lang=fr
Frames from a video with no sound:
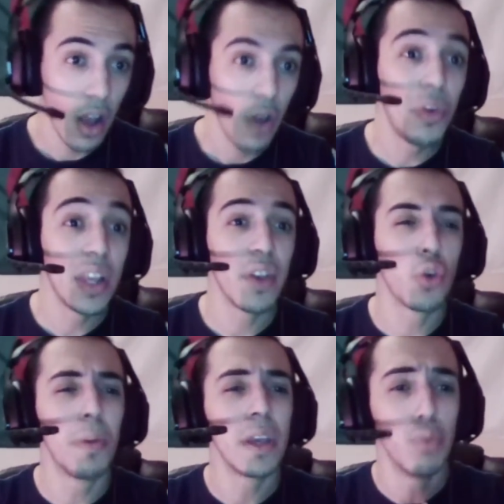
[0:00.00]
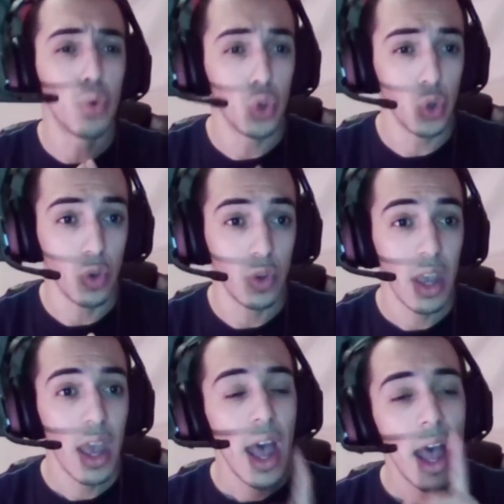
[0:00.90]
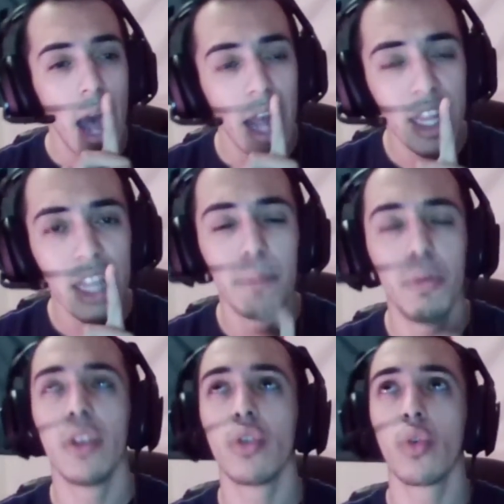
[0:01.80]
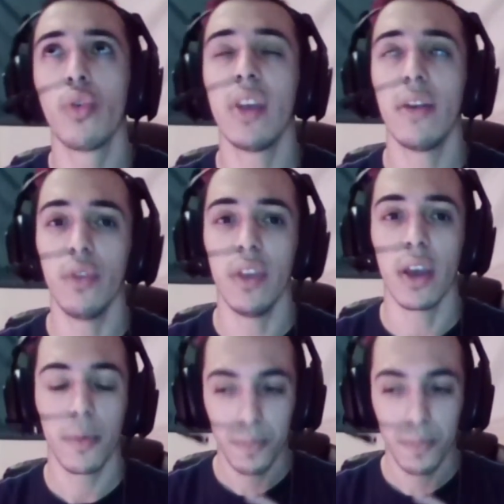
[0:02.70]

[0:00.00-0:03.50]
vous avez compris beaucoup de choses. Un dernier petit truc aussi à vous dire.